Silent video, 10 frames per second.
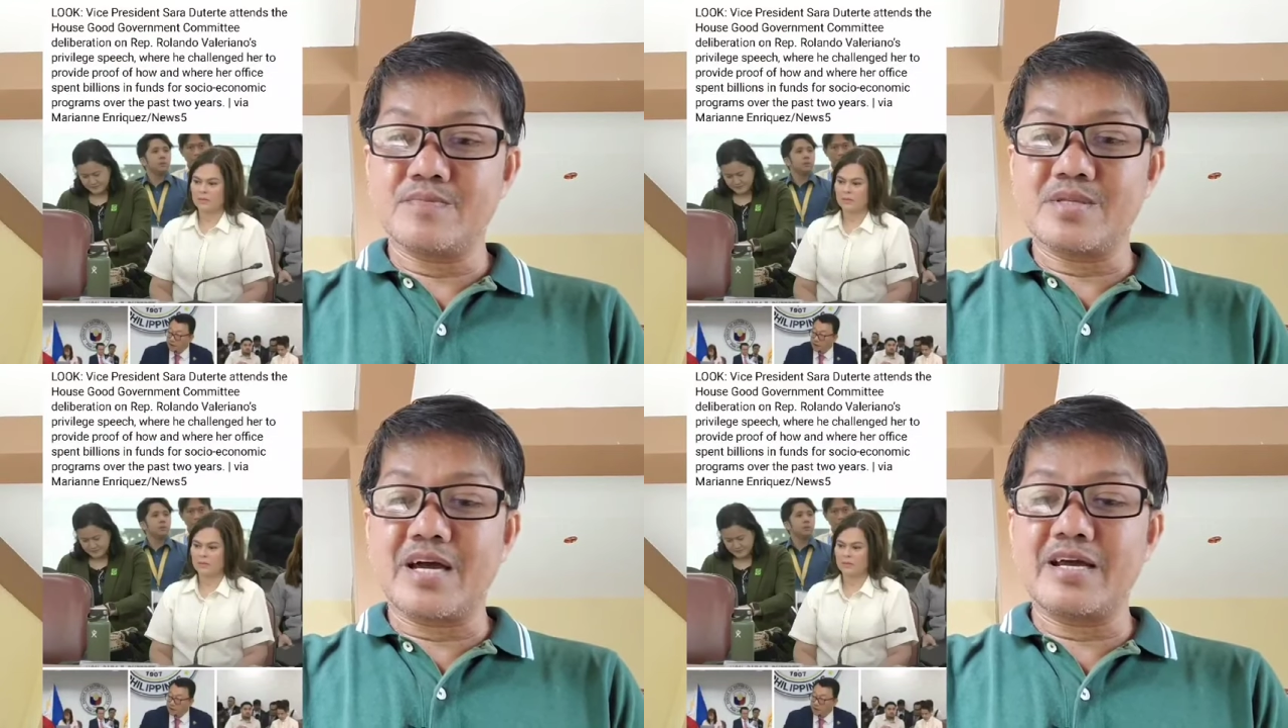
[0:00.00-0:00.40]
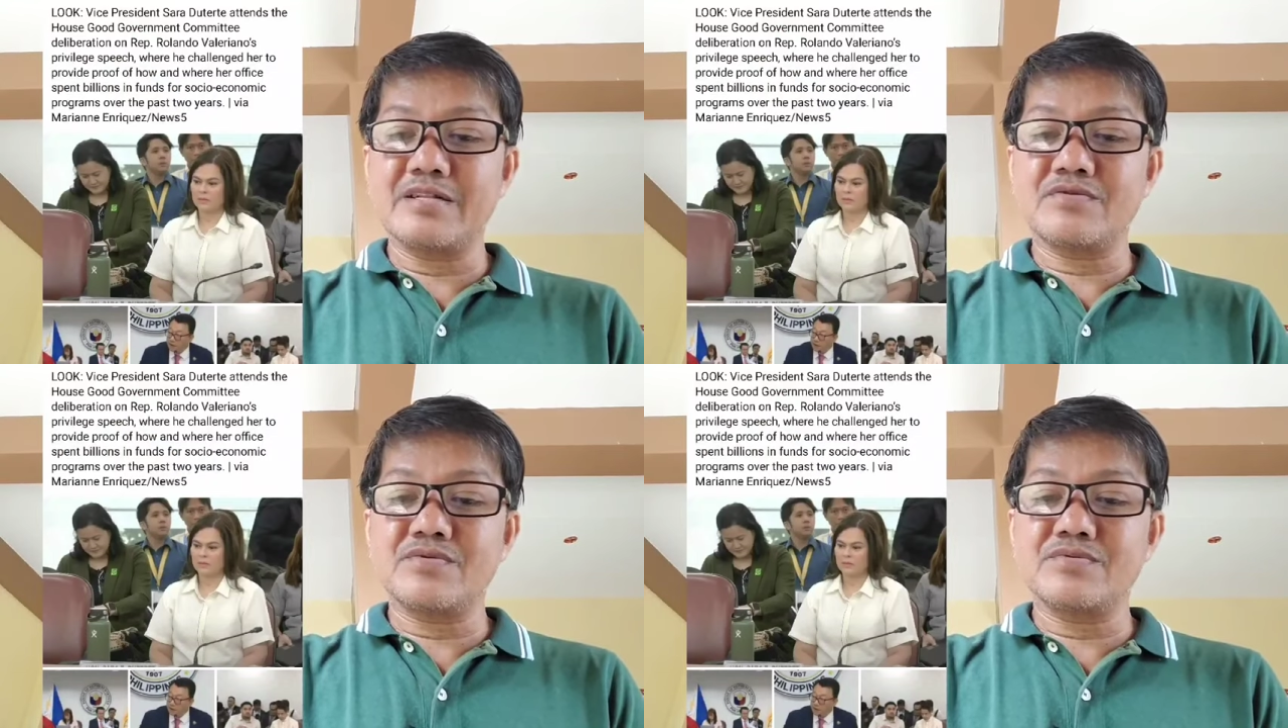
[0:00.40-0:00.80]

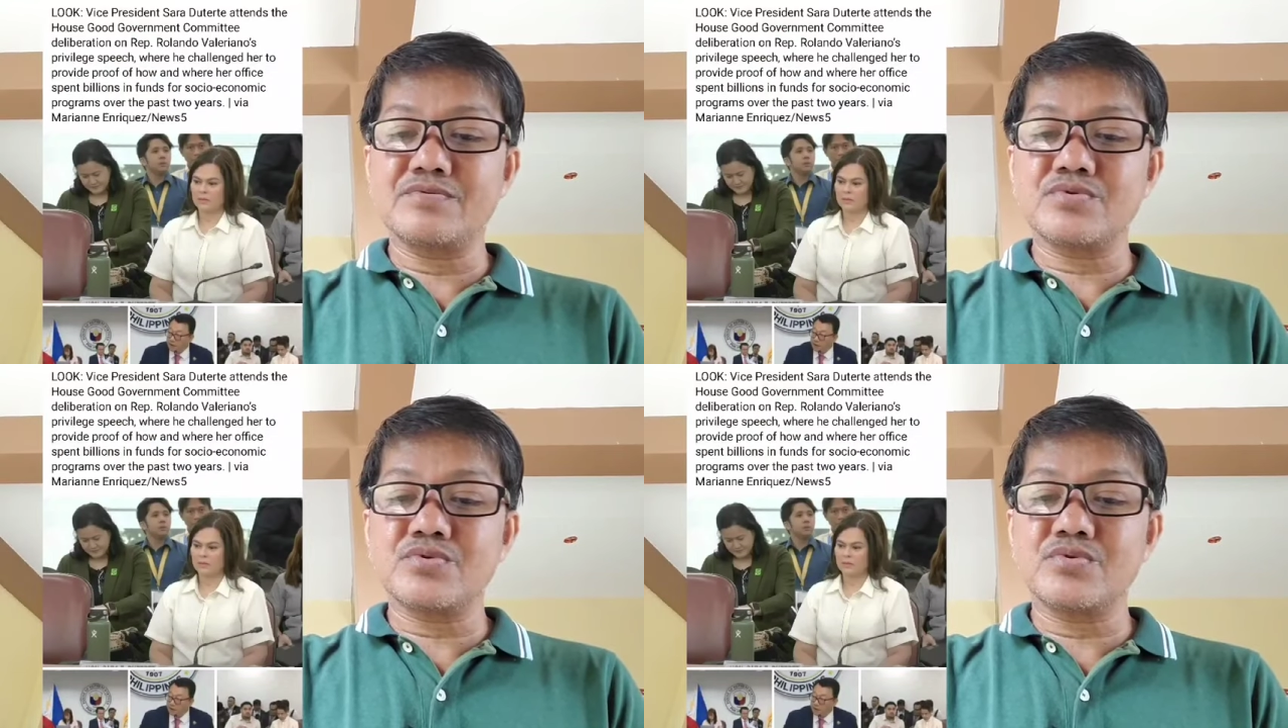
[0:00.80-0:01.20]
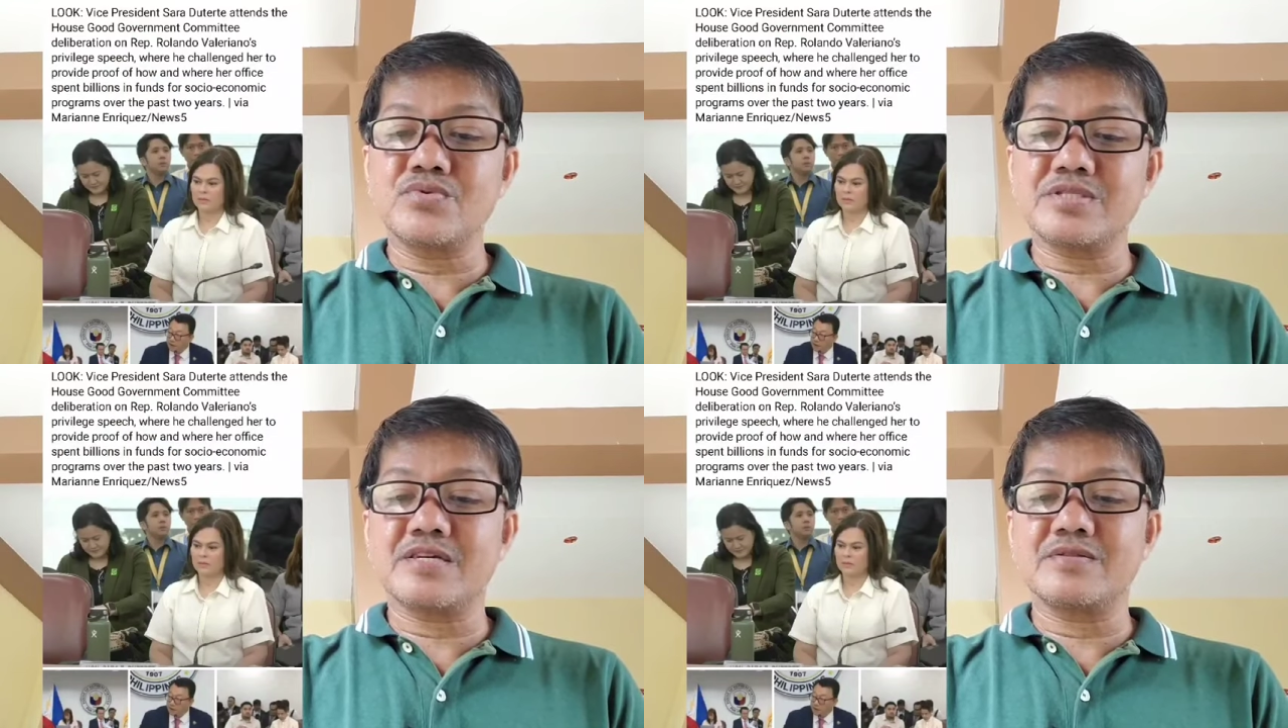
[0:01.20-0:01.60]
Dahil kung
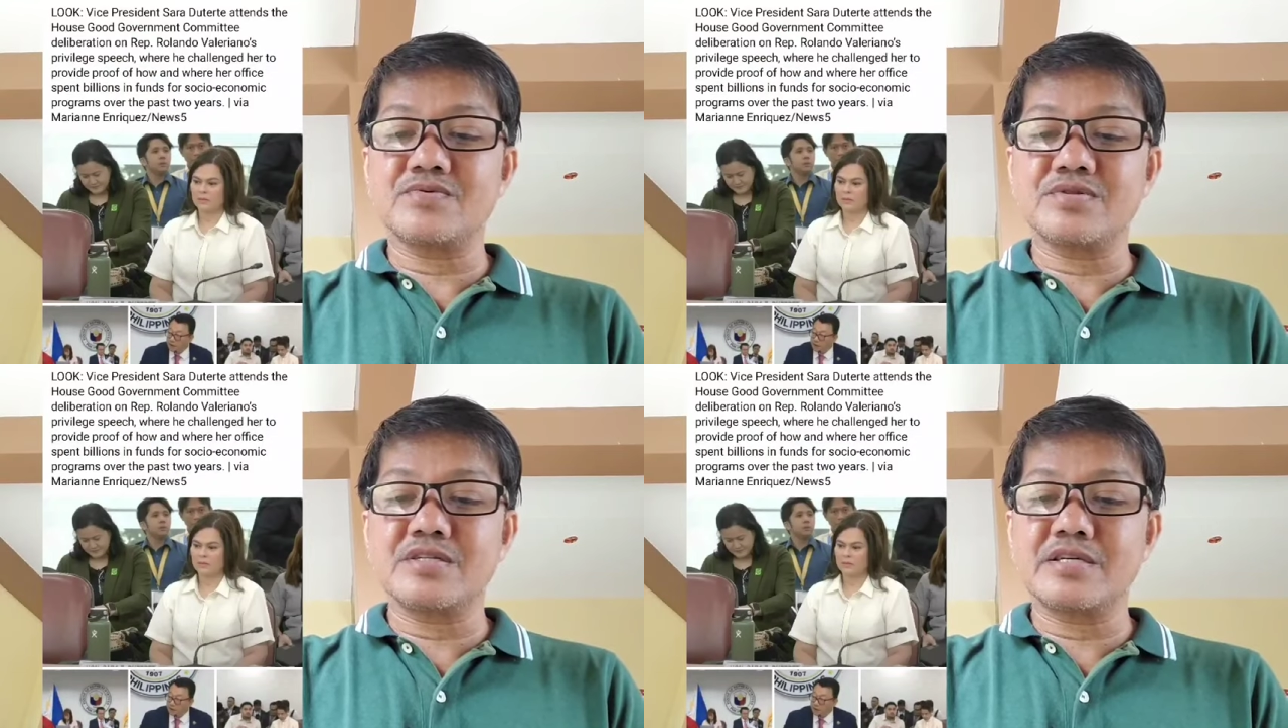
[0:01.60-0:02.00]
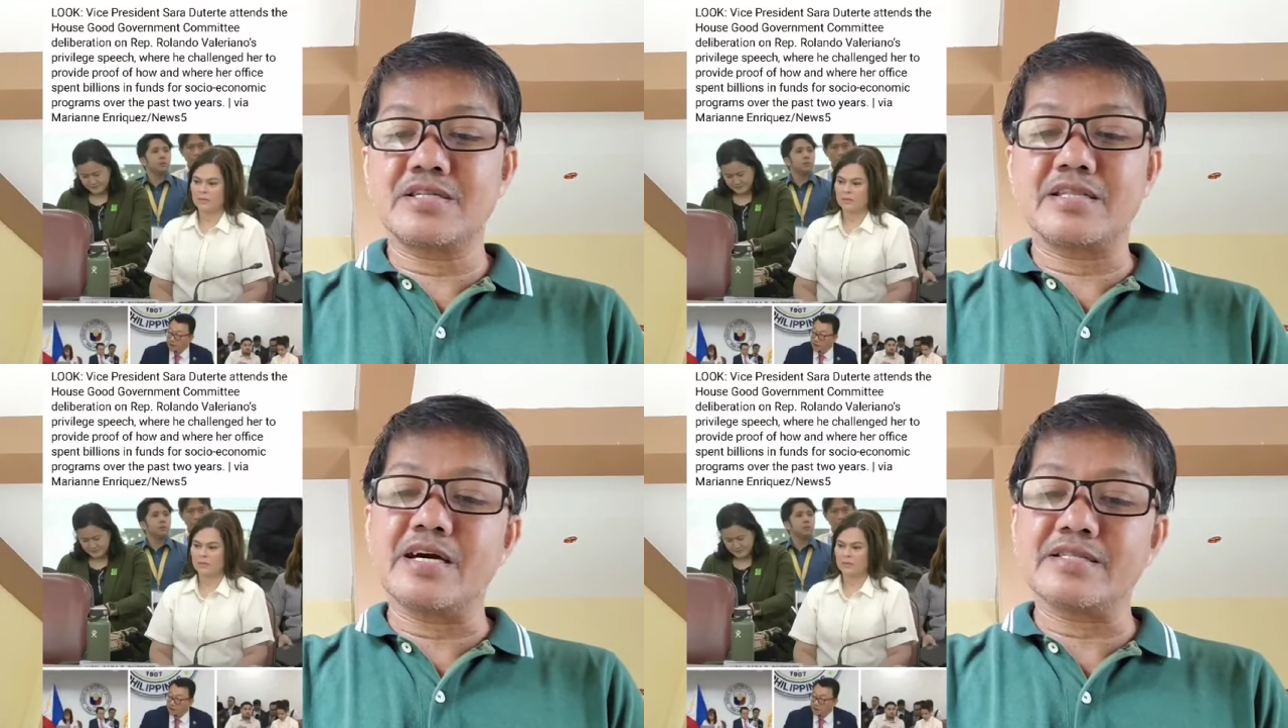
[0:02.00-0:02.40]
tutuusin, kung
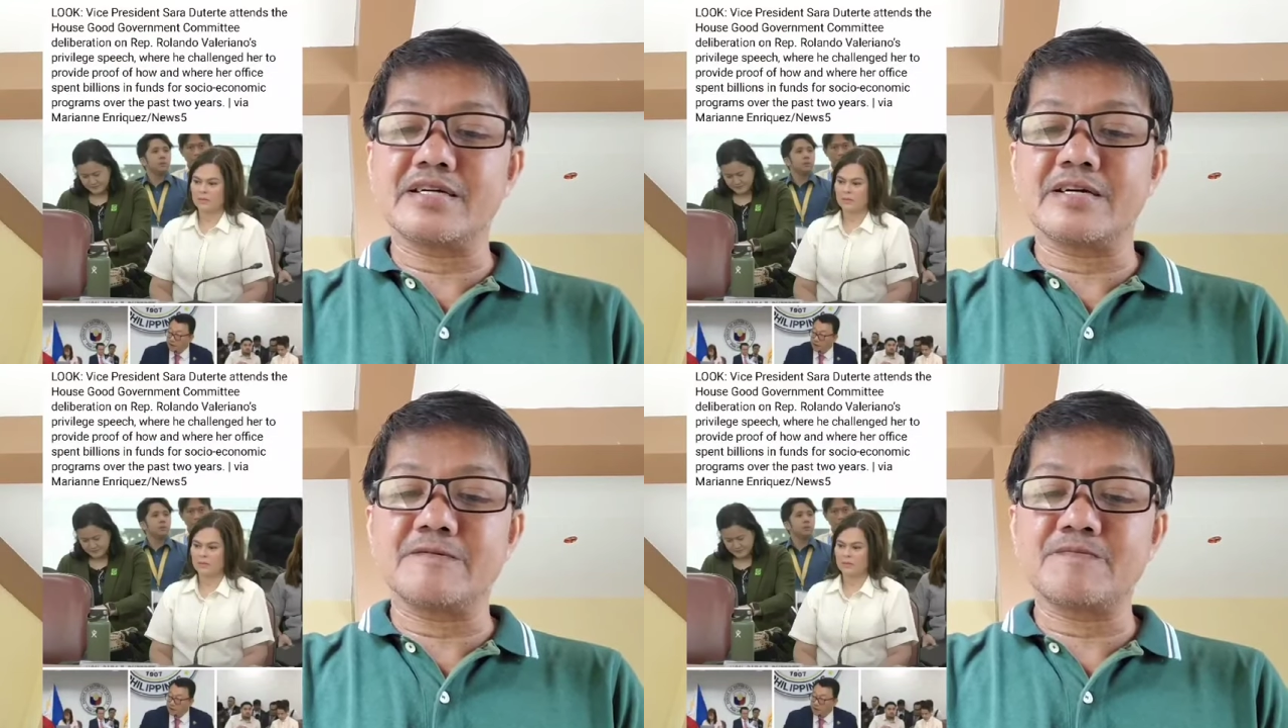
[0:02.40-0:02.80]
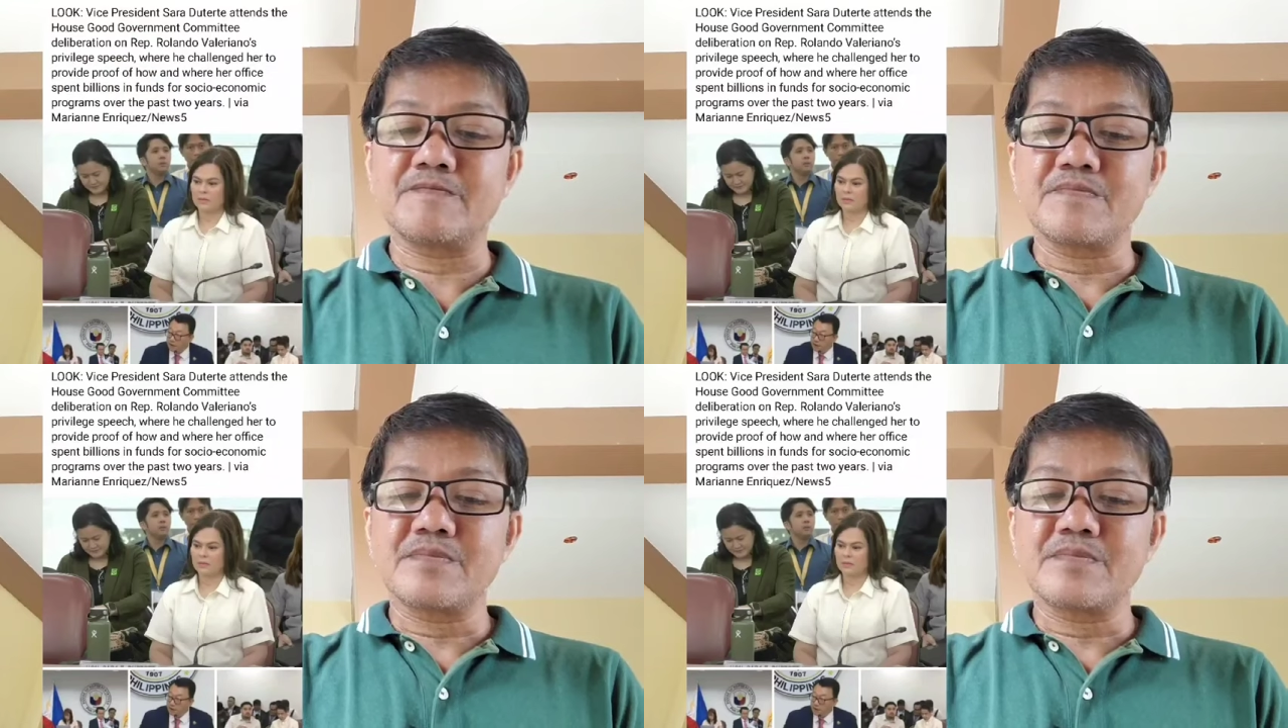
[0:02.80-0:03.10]
titignan natin,